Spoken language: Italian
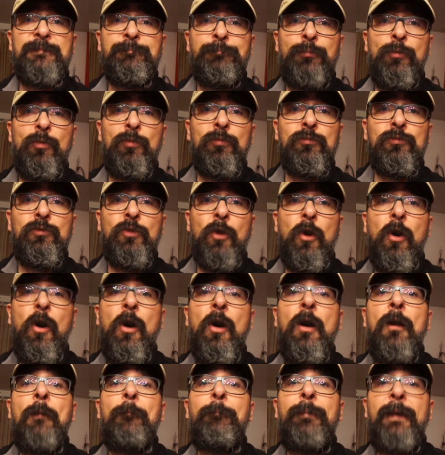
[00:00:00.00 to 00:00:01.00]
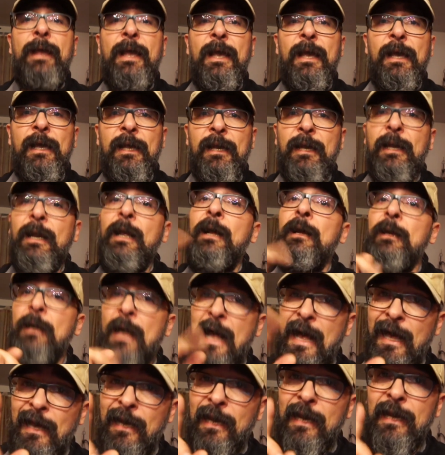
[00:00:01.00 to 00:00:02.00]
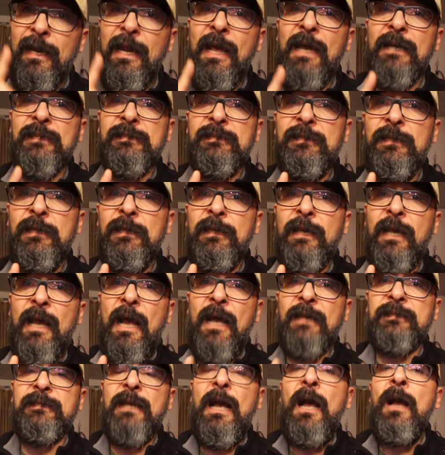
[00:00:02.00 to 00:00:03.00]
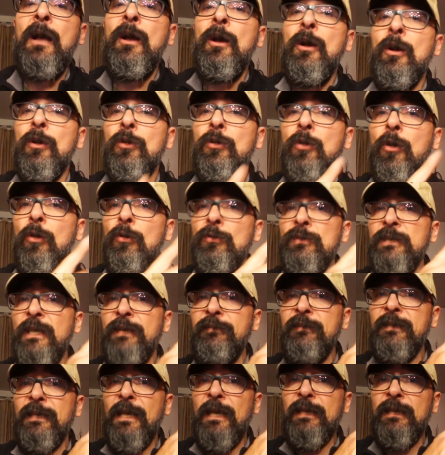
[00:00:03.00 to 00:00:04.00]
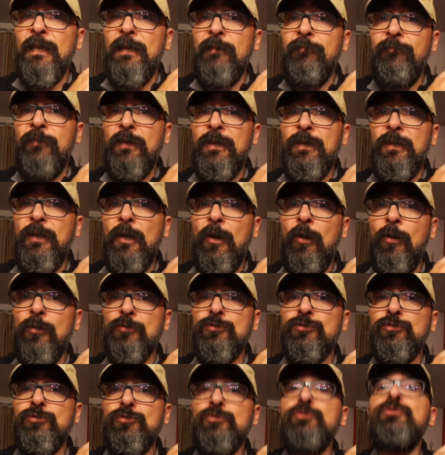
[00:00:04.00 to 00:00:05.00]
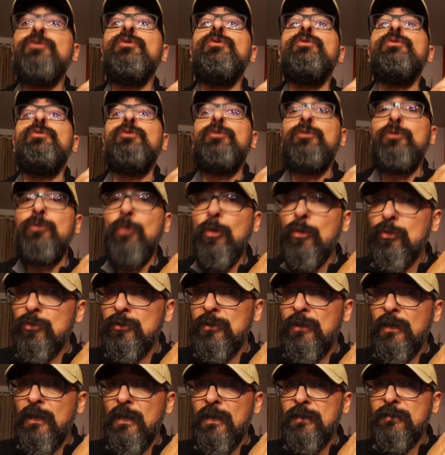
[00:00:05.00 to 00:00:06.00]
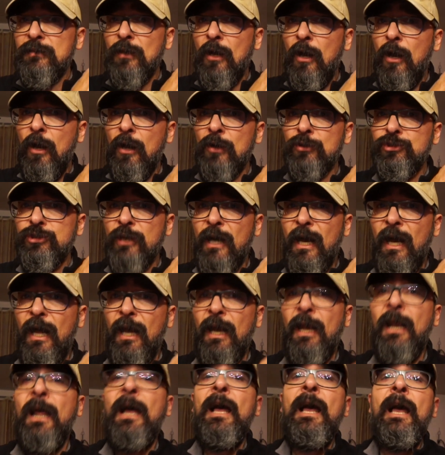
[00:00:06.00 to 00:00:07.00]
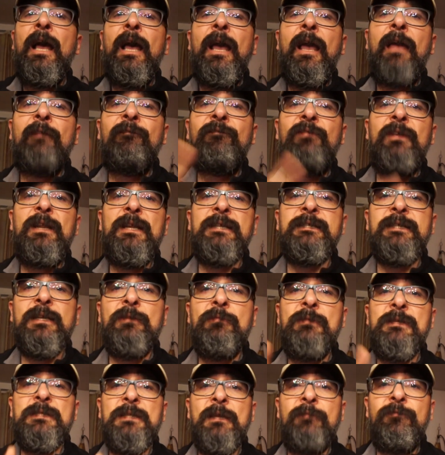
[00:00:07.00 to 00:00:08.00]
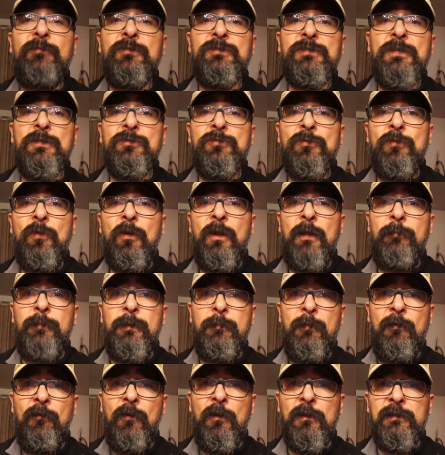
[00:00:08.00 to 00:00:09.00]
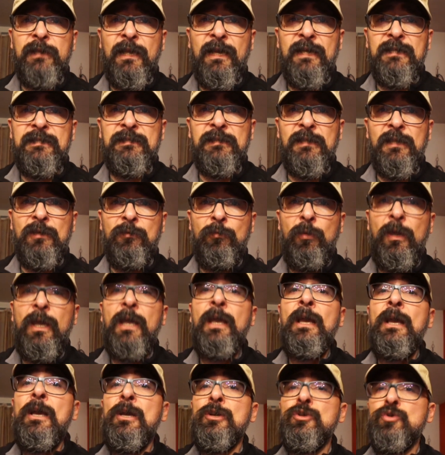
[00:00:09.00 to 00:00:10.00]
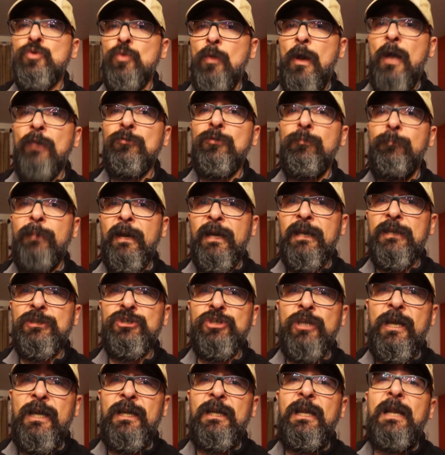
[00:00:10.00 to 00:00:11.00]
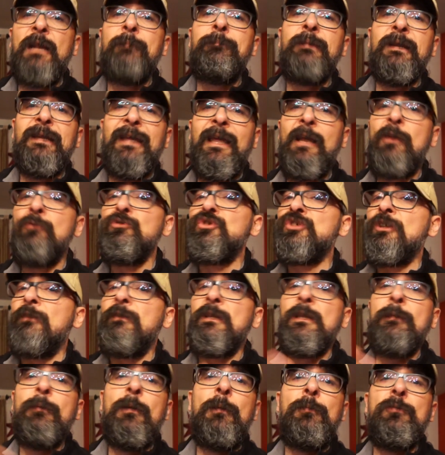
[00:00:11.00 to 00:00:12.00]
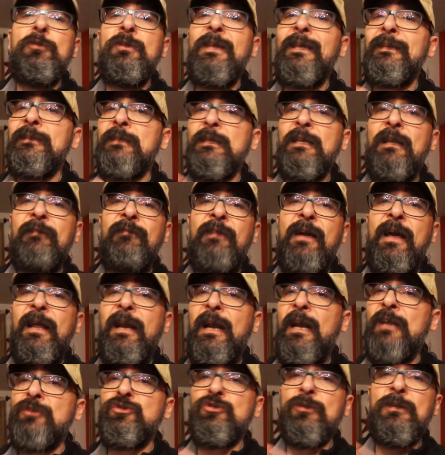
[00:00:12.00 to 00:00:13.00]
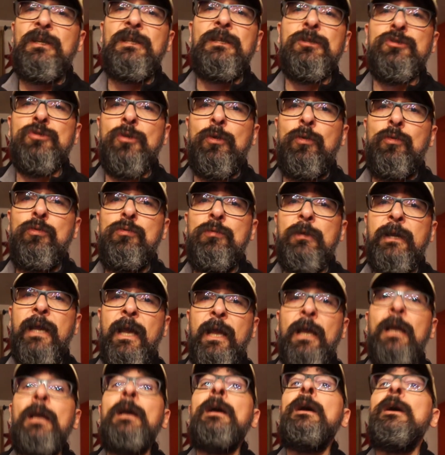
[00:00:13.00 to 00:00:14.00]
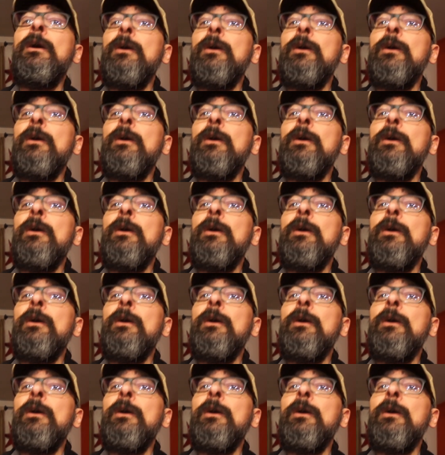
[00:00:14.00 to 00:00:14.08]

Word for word: spunto per allenarsi in casa, condividete il video su tutti i social. E infine se questa fosse solo la prima volta che siete qui su Outbreak Channel perché non ci avete proprio niente da fare, le giornate sono lunghe,